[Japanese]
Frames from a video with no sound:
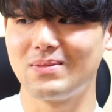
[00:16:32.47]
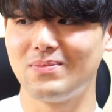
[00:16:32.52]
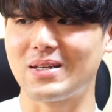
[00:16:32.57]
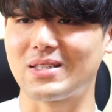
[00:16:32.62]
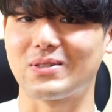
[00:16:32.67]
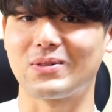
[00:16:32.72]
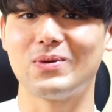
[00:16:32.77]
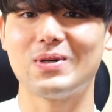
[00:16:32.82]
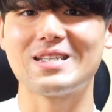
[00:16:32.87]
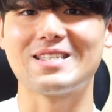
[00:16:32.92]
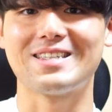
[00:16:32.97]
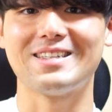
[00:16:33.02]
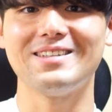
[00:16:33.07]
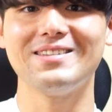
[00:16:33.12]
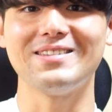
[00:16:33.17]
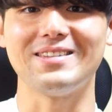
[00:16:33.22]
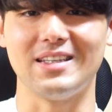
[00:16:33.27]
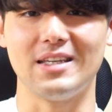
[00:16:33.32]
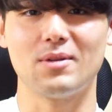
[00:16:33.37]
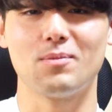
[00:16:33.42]
まあそこは自
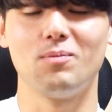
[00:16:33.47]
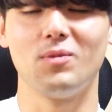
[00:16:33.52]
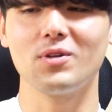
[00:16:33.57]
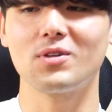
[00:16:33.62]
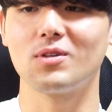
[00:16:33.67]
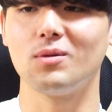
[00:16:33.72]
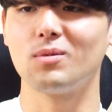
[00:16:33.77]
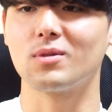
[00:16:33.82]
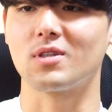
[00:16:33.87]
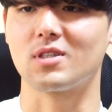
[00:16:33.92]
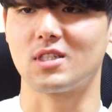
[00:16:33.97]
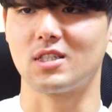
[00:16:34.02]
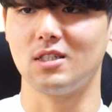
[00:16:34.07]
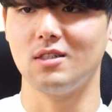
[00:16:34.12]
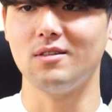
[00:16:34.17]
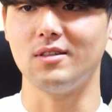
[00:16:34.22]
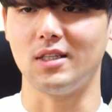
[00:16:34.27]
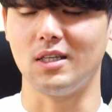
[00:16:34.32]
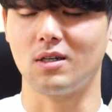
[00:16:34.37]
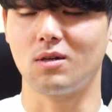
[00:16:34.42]
由にもっともっと
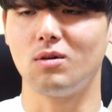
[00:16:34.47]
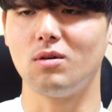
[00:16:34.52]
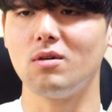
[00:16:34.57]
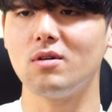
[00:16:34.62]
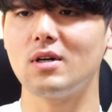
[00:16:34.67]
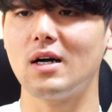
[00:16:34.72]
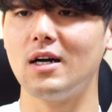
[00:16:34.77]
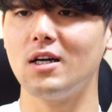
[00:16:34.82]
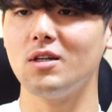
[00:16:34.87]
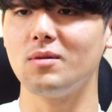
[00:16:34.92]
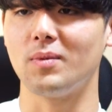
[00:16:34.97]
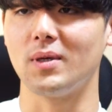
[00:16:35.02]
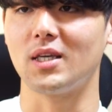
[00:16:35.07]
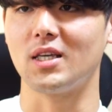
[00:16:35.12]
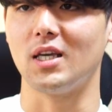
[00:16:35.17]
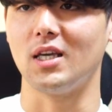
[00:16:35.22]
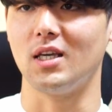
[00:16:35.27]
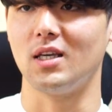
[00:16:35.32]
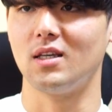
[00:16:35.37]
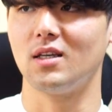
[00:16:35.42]
自由にこうある
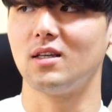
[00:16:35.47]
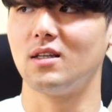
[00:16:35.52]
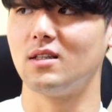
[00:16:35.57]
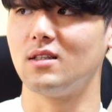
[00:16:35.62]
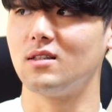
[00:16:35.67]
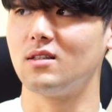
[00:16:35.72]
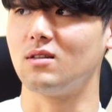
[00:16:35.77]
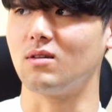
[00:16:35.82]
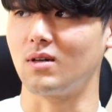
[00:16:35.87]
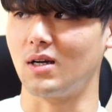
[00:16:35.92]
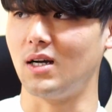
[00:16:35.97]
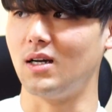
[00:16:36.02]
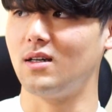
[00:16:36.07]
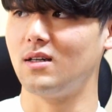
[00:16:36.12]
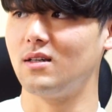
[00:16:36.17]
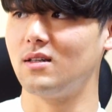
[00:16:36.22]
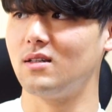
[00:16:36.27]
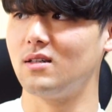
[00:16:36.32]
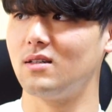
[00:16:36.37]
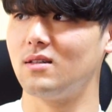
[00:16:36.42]
べきと
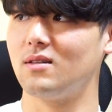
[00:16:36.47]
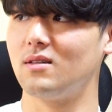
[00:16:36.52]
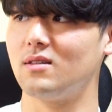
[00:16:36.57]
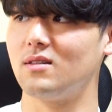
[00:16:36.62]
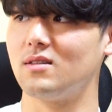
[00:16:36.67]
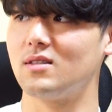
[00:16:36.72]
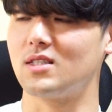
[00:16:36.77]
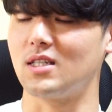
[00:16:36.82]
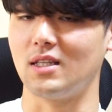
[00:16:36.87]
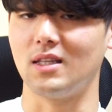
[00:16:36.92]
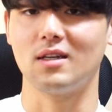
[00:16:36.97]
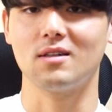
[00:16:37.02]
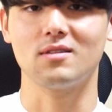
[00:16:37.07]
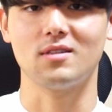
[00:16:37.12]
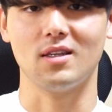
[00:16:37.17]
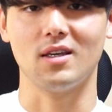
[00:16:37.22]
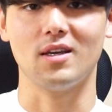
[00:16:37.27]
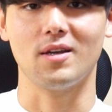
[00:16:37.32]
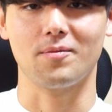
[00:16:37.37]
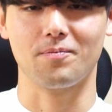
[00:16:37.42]
かじゃな
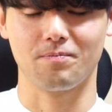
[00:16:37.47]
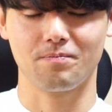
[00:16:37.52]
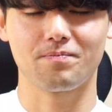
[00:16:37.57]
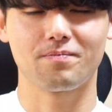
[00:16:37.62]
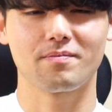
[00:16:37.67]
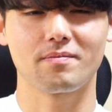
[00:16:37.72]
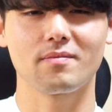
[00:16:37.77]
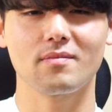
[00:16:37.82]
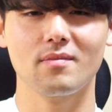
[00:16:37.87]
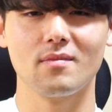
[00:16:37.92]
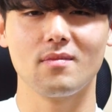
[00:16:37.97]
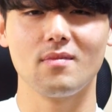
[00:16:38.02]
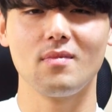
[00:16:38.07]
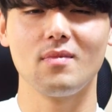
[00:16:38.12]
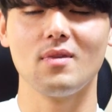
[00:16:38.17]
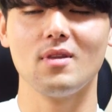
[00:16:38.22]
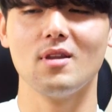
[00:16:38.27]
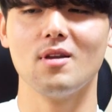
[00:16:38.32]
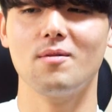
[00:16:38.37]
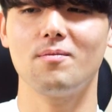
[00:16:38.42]
くて
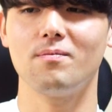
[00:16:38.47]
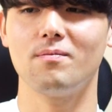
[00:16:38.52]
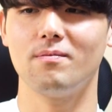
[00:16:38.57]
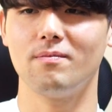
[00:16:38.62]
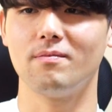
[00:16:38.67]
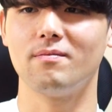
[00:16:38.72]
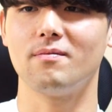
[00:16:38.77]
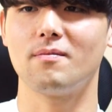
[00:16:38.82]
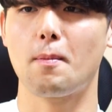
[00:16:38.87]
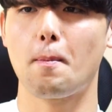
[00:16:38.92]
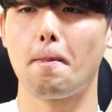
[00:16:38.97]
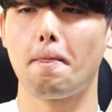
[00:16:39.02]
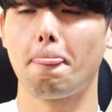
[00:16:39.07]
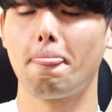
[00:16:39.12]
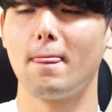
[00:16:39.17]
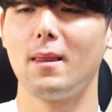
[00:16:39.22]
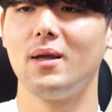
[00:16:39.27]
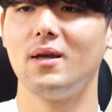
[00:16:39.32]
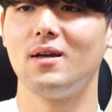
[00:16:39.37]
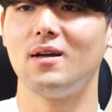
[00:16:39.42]
うん
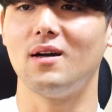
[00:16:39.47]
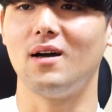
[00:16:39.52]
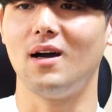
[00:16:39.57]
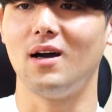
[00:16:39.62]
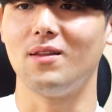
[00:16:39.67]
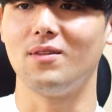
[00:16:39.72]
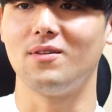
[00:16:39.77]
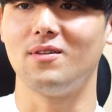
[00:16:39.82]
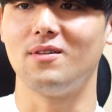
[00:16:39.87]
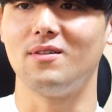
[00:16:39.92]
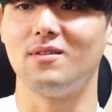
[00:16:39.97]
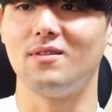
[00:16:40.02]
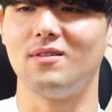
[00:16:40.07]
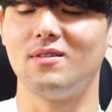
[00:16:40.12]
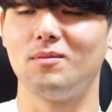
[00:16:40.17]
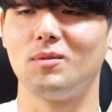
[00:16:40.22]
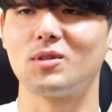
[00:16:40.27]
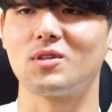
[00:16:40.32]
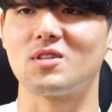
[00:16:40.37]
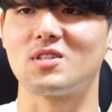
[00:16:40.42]
あの
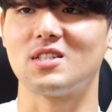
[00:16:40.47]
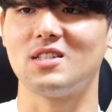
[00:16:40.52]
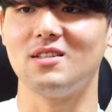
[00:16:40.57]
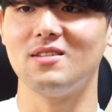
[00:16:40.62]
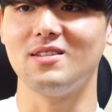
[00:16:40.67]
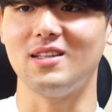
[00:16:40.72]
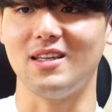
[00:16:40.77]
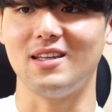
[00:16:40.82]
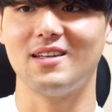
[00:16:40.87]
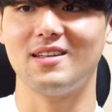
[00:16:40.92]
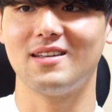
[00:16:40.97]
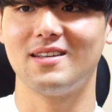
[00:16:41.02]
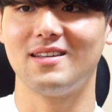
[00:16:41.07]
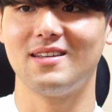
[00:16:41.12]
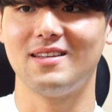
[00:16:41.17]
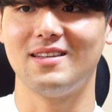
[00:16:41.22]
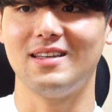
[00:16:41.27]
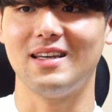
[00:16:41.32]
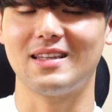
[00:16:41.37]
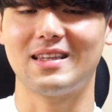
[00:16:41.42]
もっと自由に
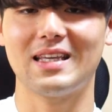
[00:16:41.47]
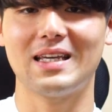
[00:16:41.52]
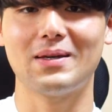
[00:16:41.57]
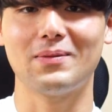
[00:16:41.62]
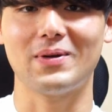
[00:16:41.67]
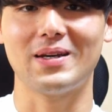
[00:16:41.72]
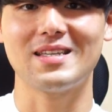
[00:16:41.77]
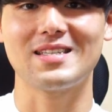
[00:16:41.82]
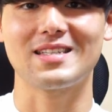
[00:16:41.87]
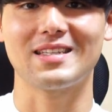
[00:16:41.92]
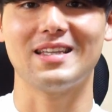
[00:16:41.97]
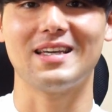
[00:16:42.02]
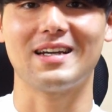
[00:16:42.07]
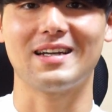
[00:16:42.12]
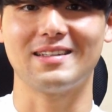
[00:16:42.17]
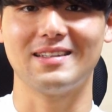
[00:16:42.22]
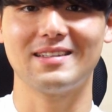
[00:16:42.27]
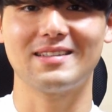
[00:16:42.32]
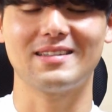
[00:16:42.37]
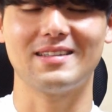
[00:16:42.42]
やっていけばいいんじゃな
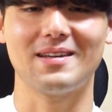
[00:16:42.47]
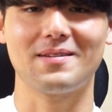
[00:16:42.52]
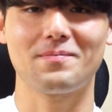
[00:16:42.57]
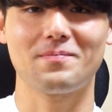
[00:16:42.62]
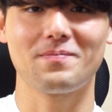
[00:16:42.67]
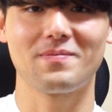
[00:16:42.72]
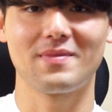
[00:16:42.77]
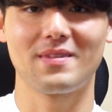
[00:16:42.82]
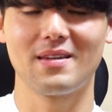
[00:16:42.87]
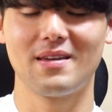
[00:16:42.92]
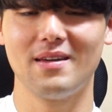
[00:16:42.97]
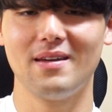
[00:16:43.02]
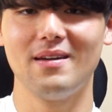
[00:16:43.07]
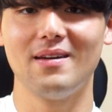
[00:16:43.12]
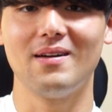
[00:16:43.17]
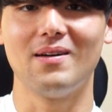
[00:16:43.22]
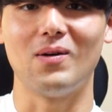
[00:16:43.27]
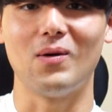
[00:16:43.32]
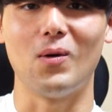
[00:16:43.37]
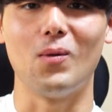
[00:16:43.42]
いかなって
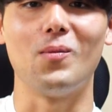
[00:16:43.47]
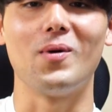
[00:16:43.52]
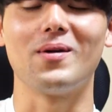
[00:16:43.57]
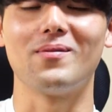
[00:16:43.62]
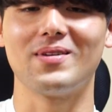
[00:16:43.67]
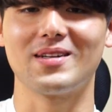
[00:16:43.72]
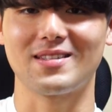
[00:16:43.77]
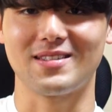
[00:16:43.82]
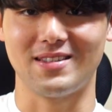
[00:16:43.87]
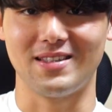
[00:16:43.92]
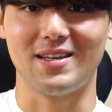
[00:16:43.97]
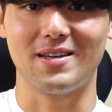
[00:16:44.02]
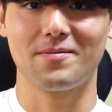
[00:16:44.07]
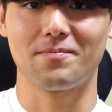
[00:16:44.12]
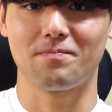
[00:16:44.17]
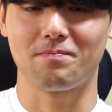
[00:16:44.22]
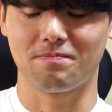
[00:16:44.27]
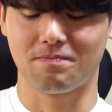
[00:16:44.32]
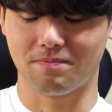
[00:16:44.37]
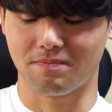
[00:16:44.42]
思います
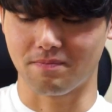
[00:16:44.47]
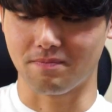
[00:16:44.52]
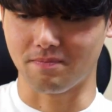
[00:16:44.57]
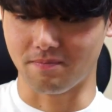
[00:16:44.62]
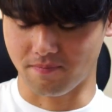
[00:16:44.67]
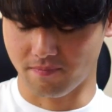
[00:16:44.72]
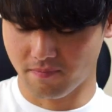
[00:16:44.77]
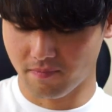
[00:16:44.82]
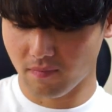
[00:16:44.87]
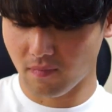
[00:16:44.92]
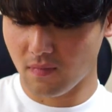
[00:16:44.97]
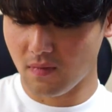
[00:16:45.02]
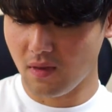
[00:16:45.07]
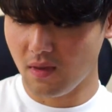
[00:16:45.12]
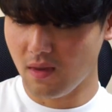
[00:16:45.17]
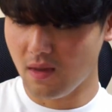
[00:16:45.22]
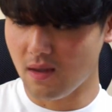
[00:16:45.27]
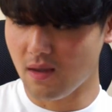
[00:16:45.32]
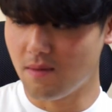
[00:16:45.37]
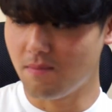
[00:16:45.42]
ねうん
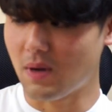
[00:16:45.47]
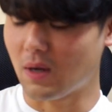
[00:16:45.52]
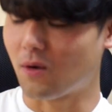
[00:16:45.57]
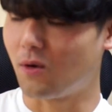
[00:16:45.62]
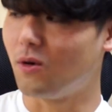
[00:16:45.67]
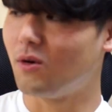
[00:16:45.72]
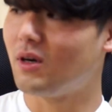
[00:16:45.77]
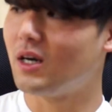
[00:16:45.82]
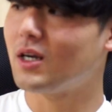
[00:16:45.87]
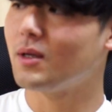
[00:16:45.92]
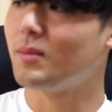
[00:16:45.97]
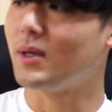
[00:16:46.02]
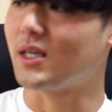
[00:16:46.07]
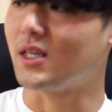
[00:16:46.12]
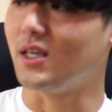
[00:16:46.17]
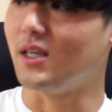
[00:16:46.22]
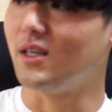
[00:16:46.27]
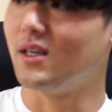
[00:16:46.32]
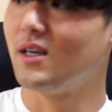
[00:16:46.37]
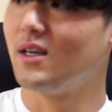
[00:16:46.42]
まあ、こうあるべ
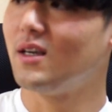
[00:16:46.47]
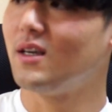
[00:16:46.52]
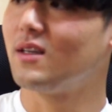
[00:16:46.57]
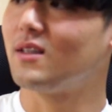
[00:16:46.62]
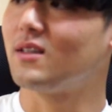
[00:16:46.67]
き